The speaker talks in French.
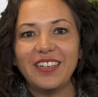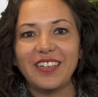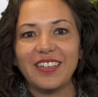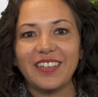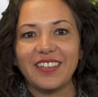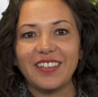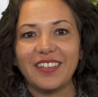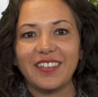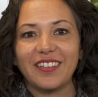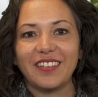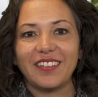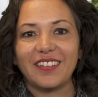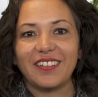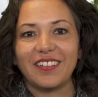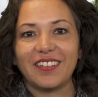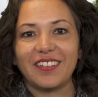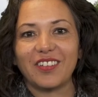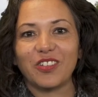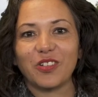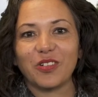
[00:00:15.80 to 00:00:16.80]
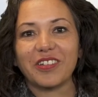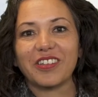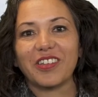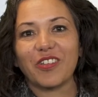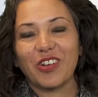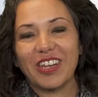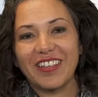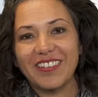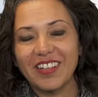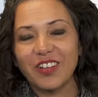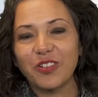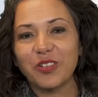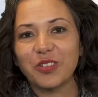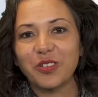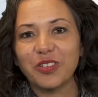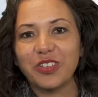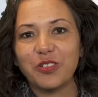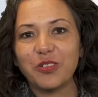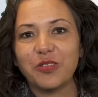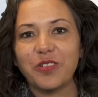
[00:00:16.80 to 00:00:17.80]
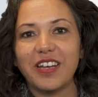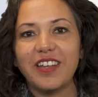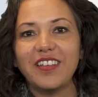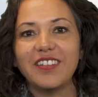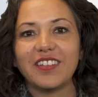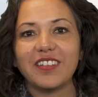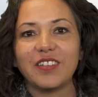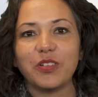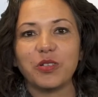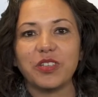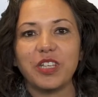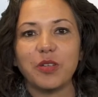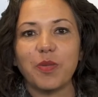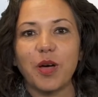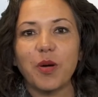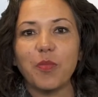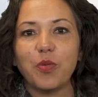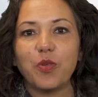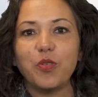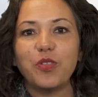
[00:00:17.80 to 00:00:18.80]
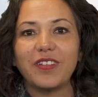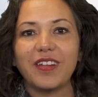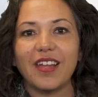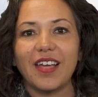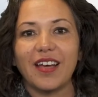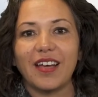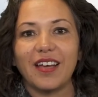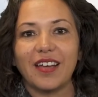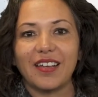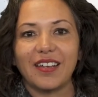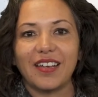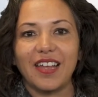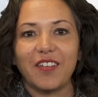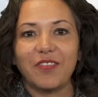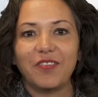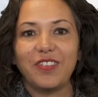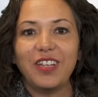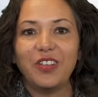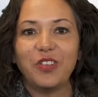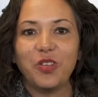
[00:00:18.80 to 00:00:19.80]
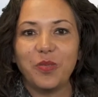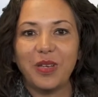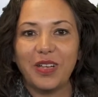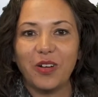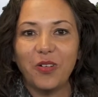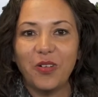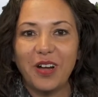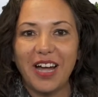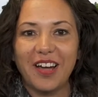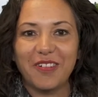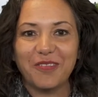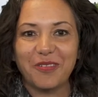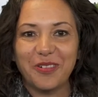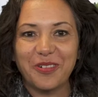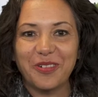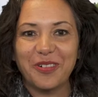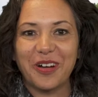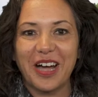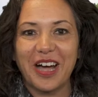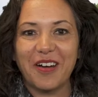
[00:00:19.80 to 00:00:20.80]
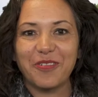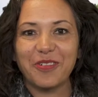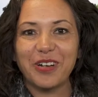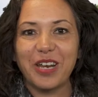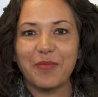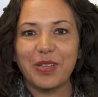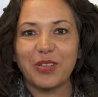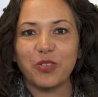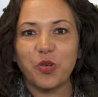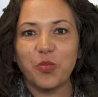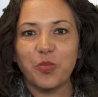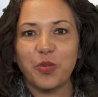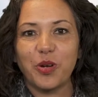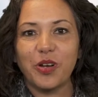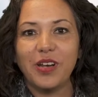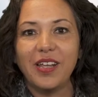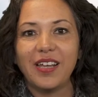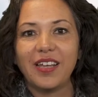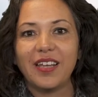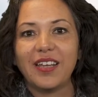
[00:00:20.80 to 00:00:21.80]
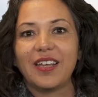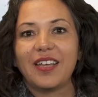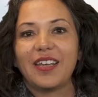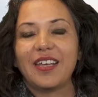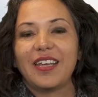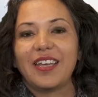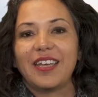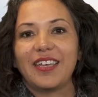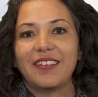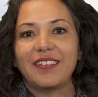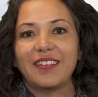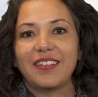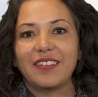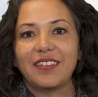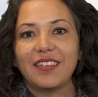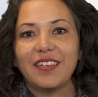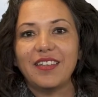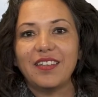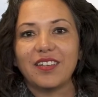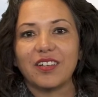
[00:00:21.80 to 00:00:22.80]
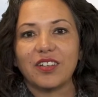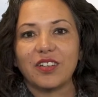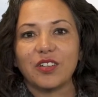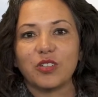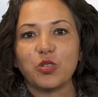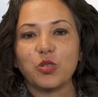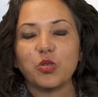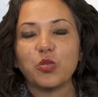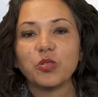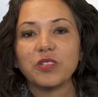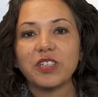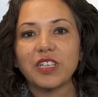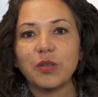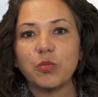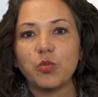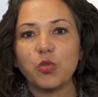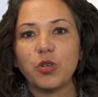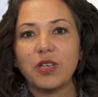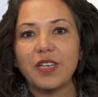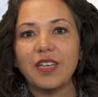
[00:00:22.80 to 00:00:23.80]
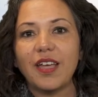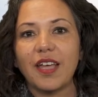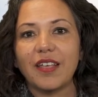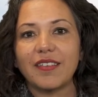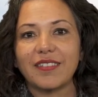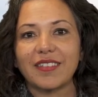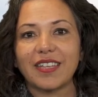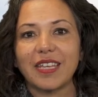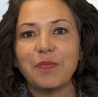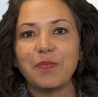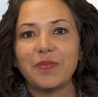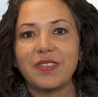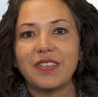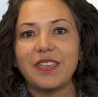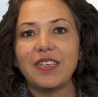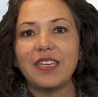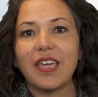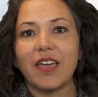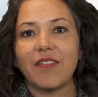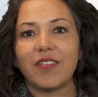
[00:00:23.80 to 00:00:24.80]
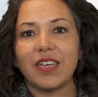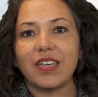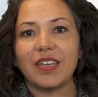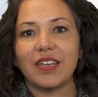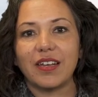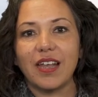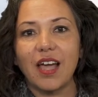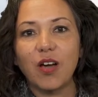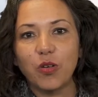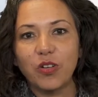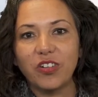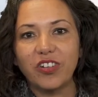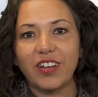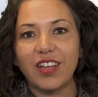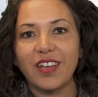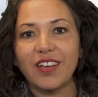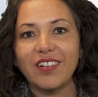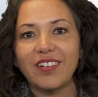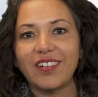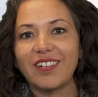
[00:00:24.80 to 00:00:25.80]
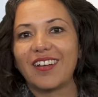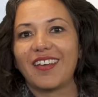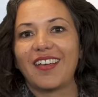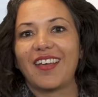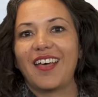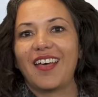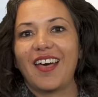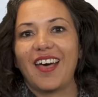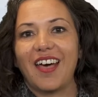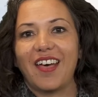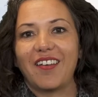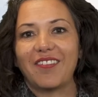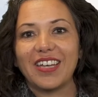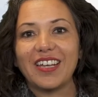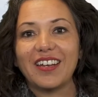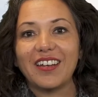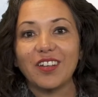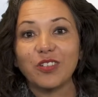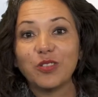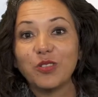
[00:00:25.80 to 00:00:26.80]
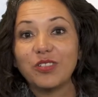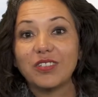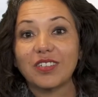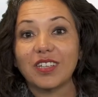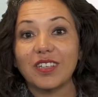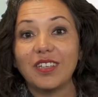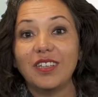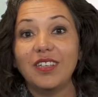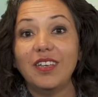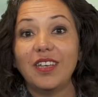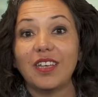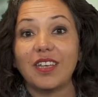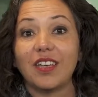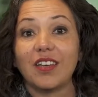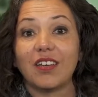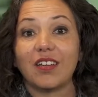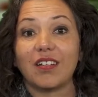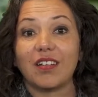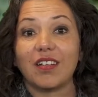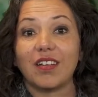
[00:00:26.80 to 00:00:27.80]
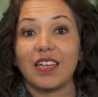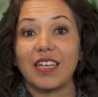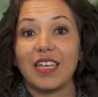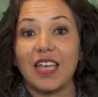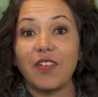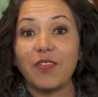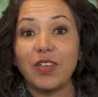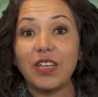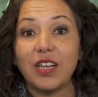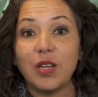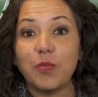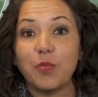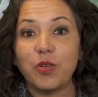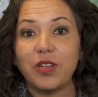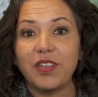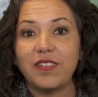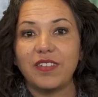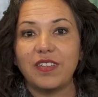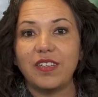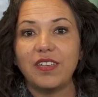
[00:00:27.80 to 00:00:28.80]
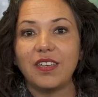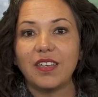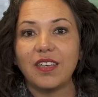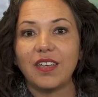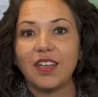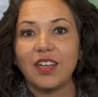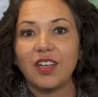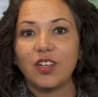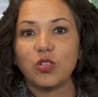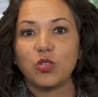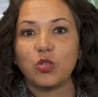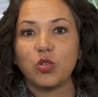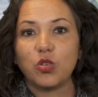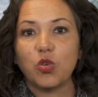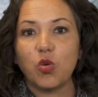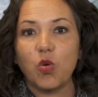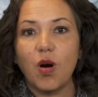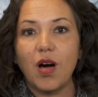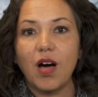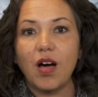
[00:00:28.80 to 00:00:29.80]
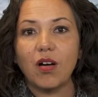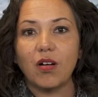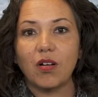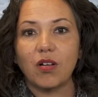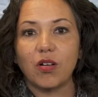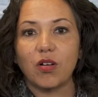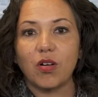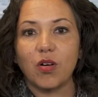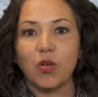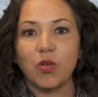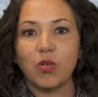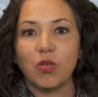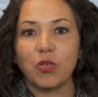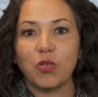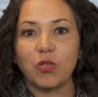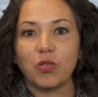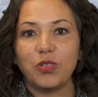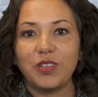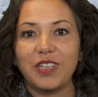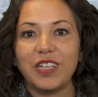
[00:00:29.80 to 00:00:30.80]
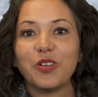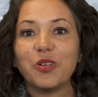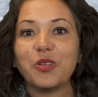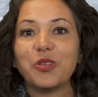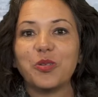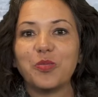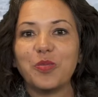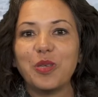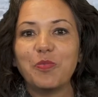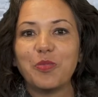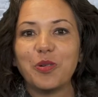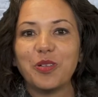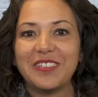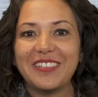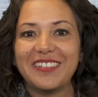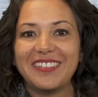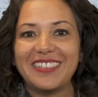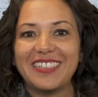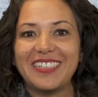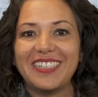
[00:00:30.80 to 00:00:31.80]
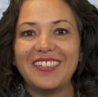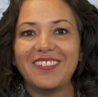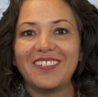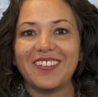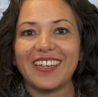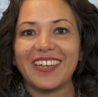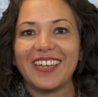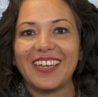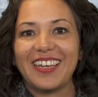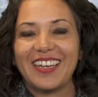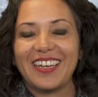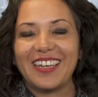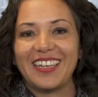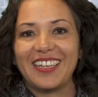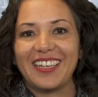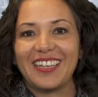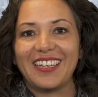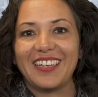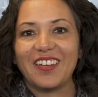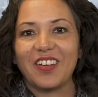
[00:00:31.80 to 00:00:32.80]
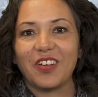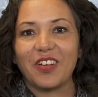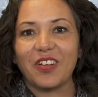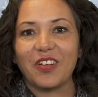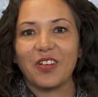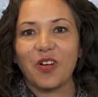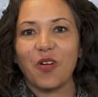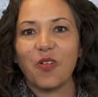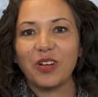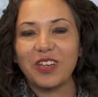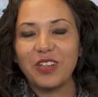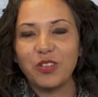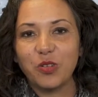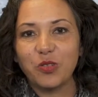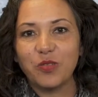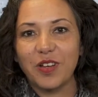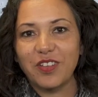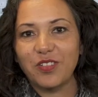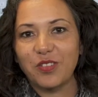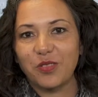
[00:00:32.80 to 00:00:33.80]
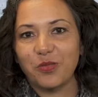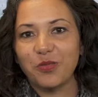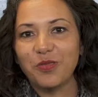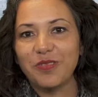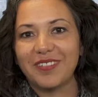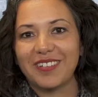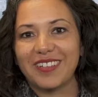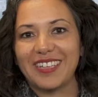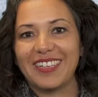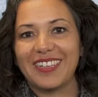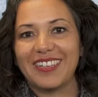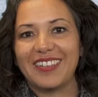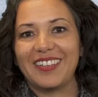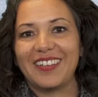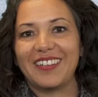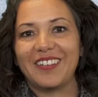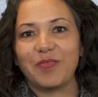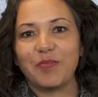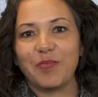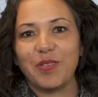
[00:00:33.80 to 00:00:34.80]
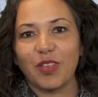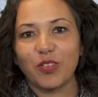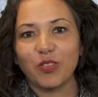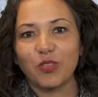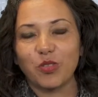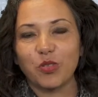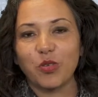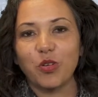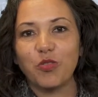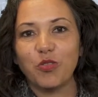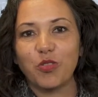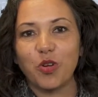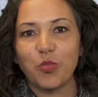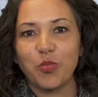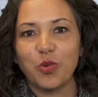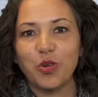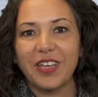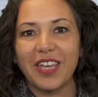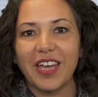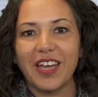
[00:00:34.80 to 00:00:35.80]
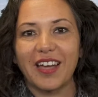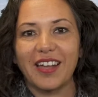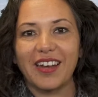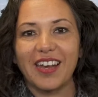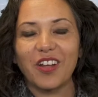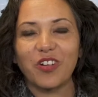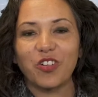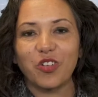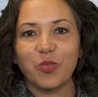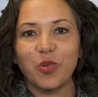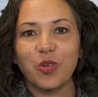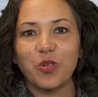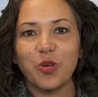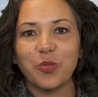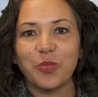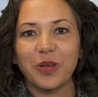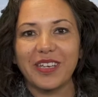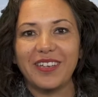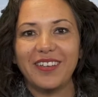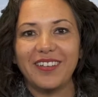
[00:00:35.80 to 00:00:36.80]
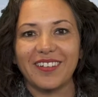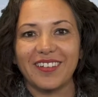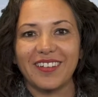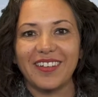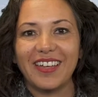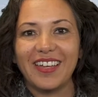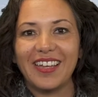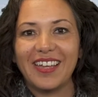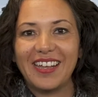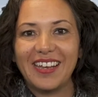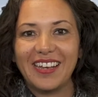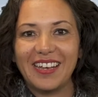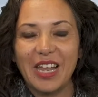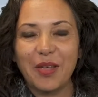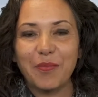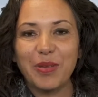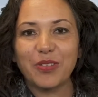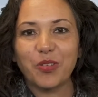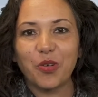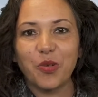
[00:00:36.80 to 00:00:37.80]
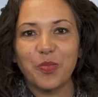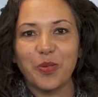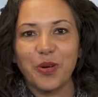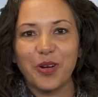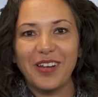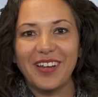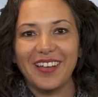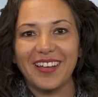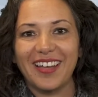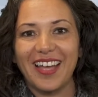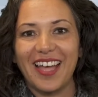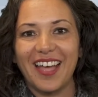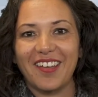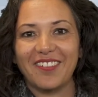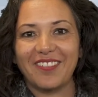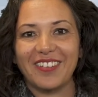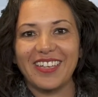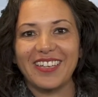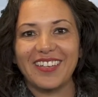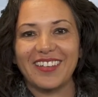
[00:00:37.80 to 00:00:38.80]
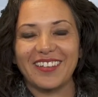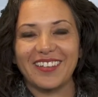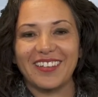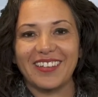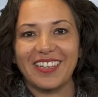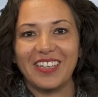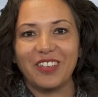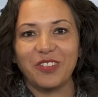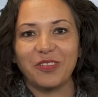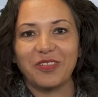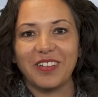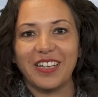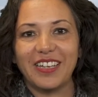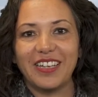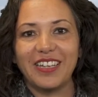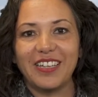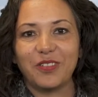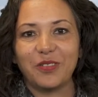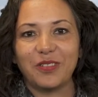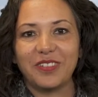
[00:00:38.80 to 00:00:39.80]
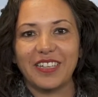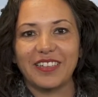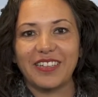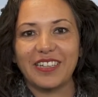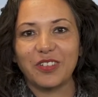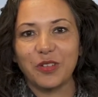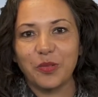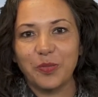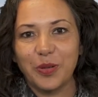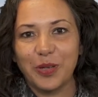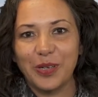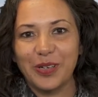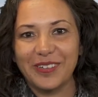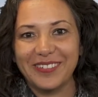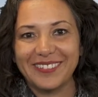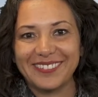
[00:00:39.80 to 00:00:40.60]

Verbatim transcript: Les, dans, les 50 ans d'Innovalet, c'était au départ plus la, la, ville de Mélan avant, avant la métropole. Et c'était euh, de contribuer à ce triptyque avec la recherche, avec l'industrie et, euh, et, avec les politiques, de croire en, une économie positive et en l'innovation. Et bien sûr, Flambeau qui a largement repris la métropole avec Innovalet et toute sa technopole.